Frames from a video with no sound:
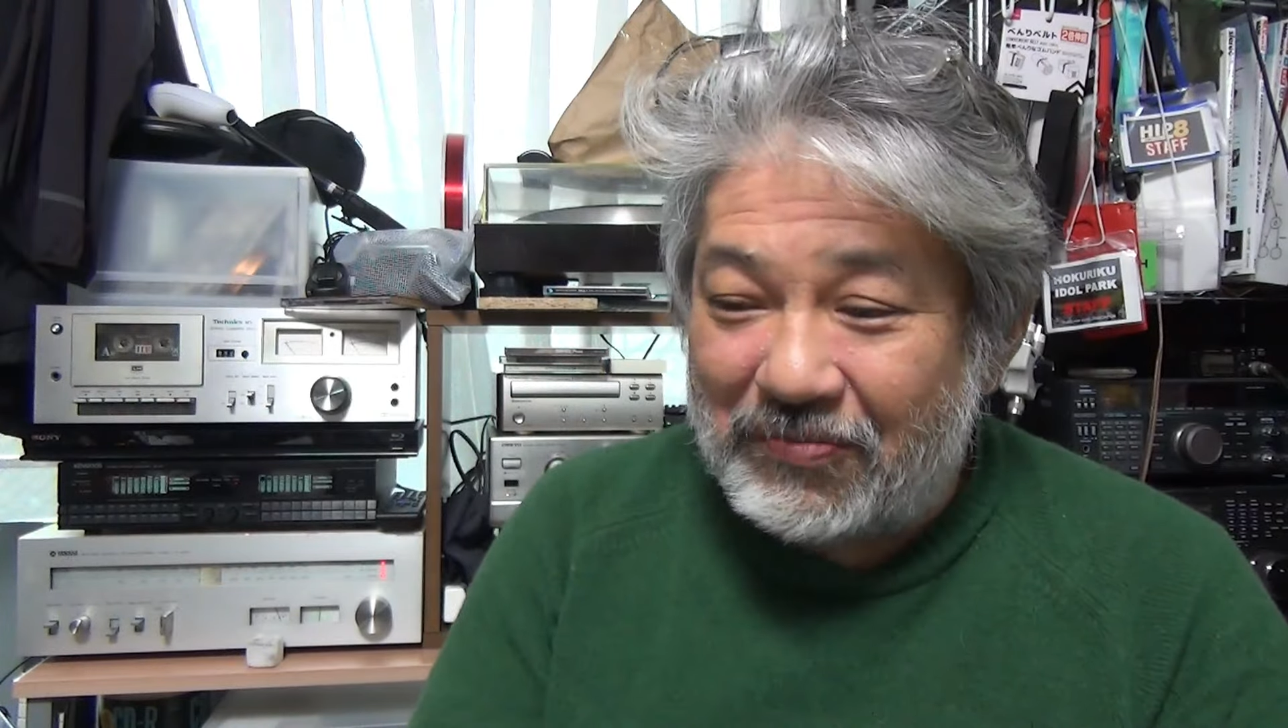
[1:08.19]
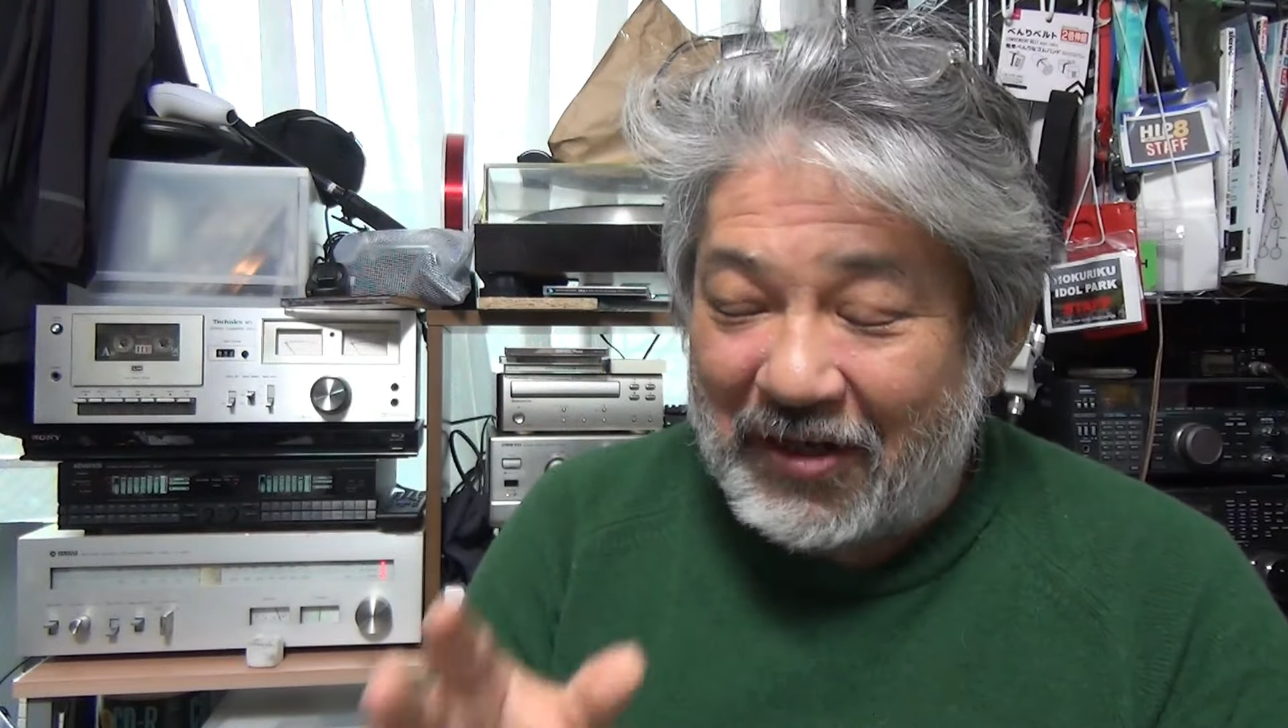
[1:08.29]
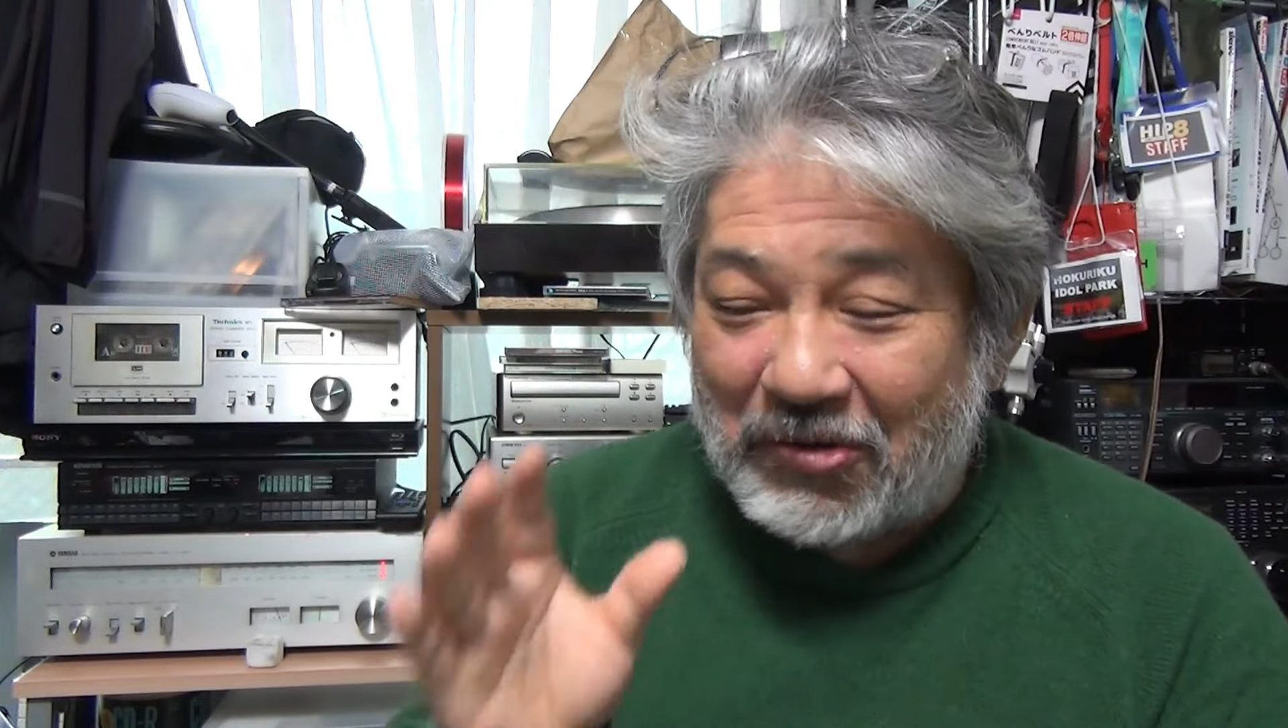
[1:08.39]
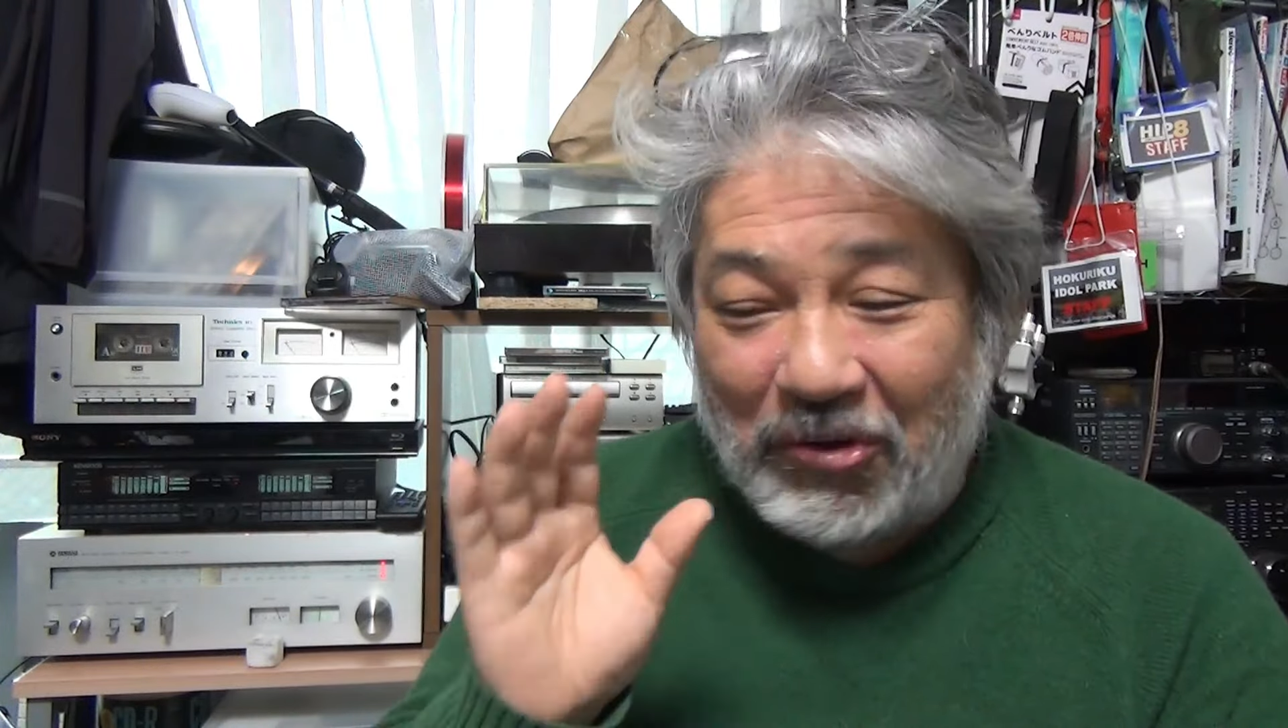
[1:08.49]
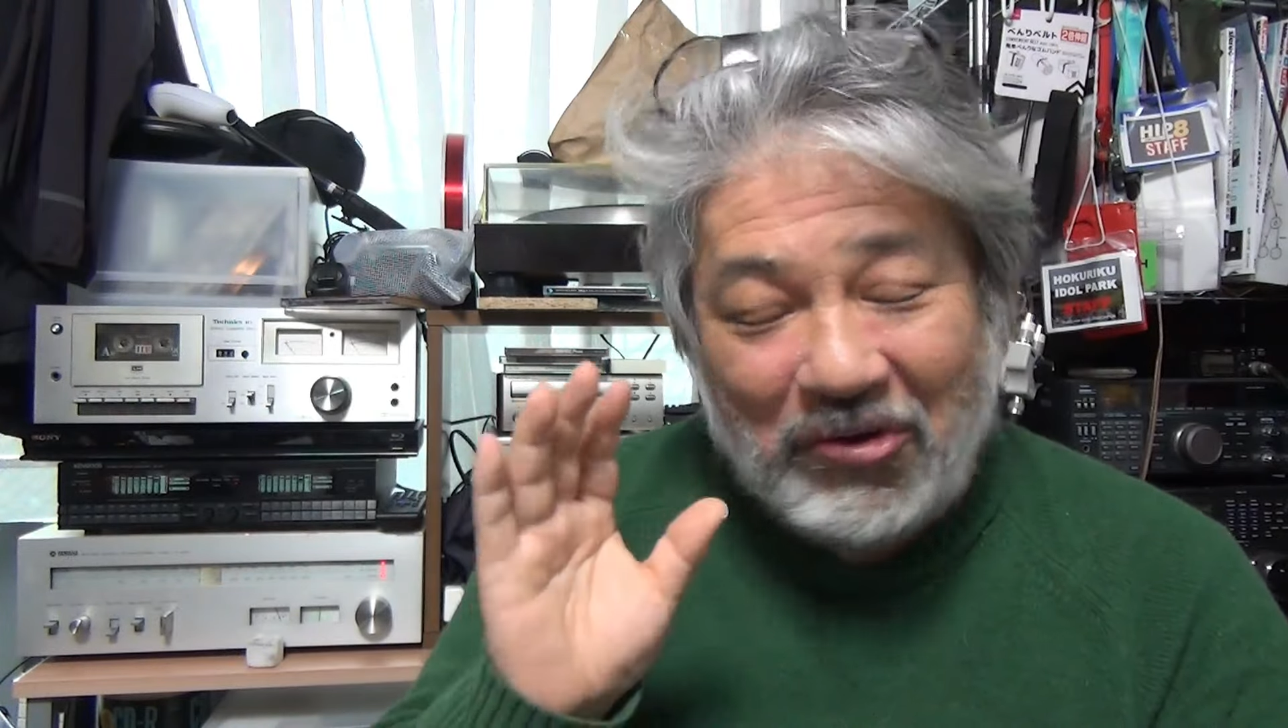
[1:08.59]

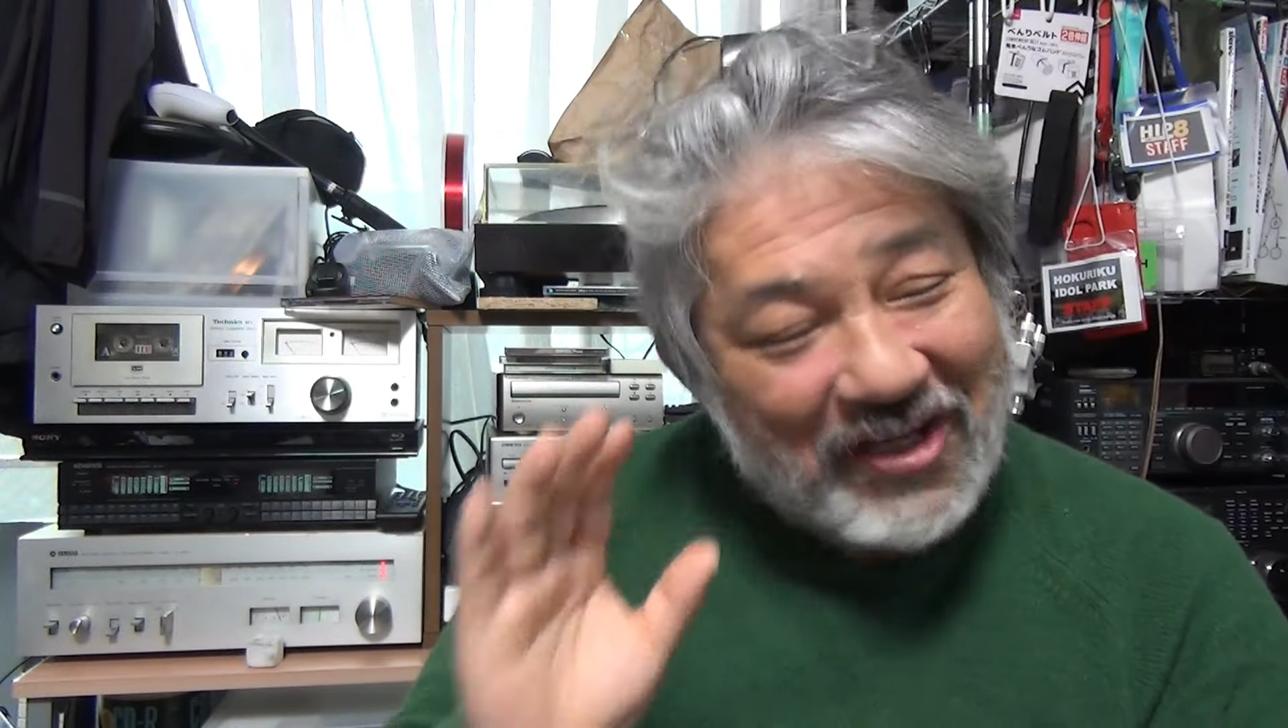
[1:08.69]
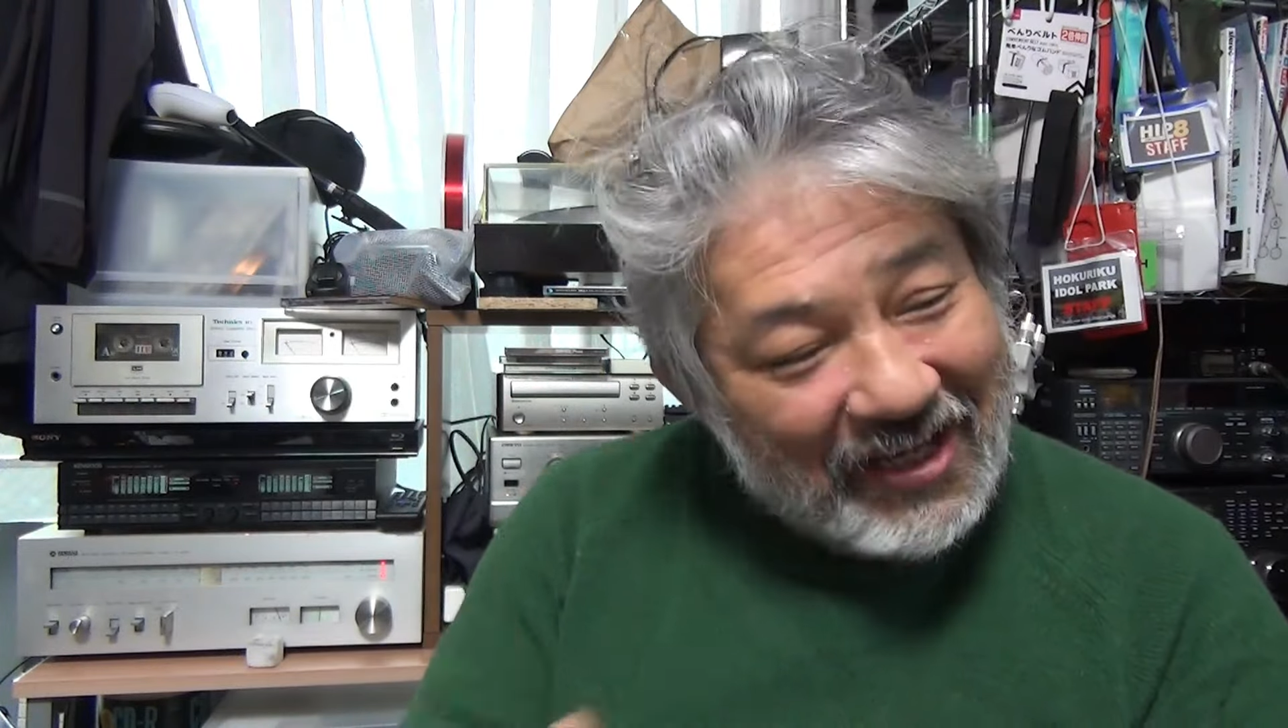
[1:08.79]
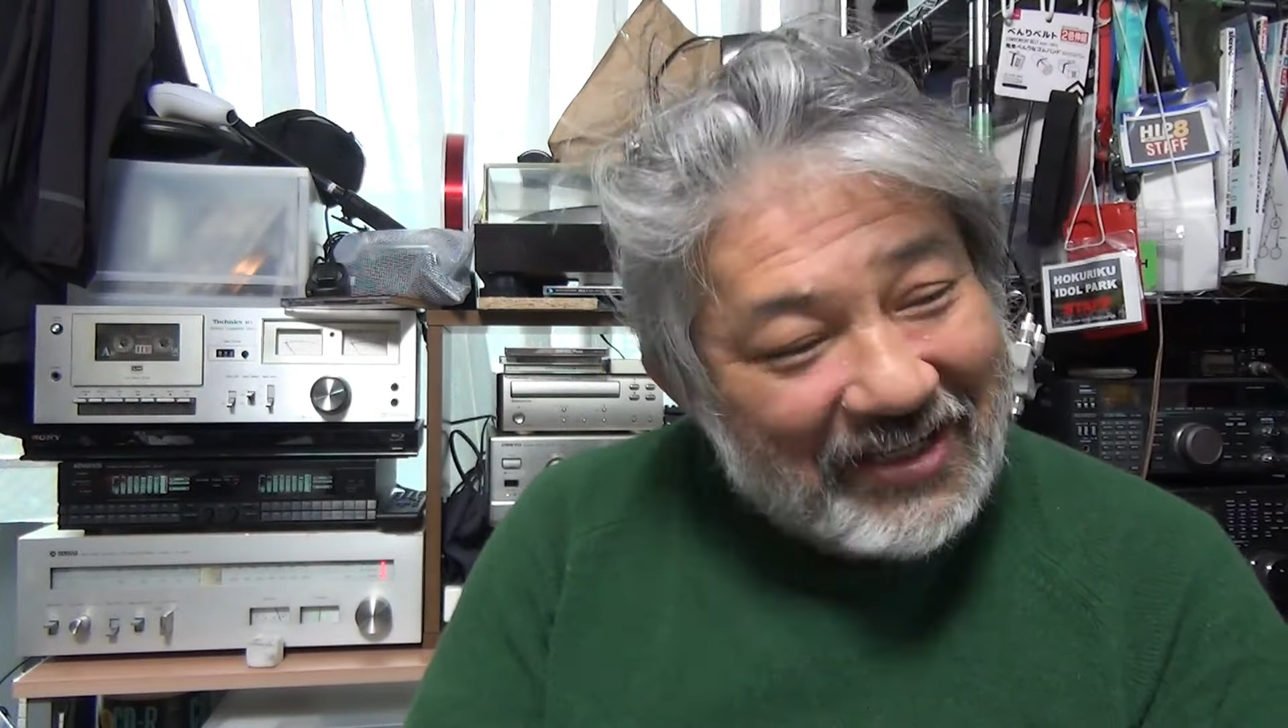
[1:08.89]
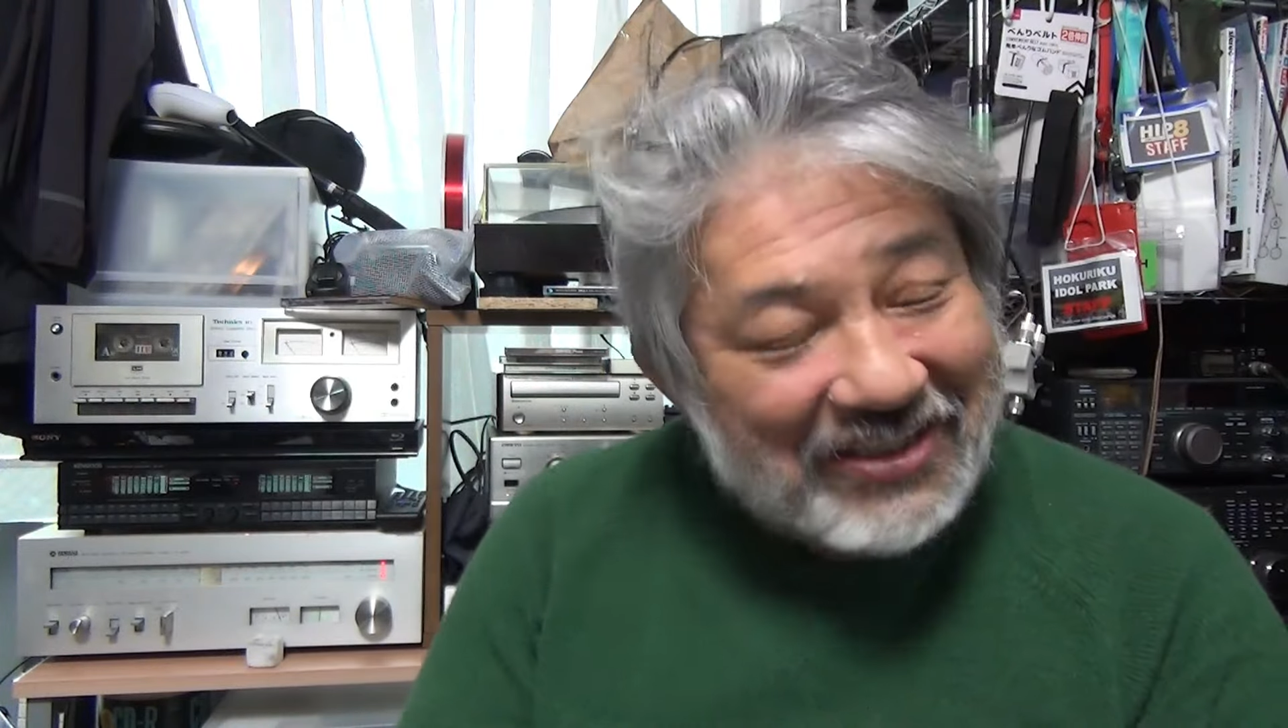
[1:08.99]
まあ、この県に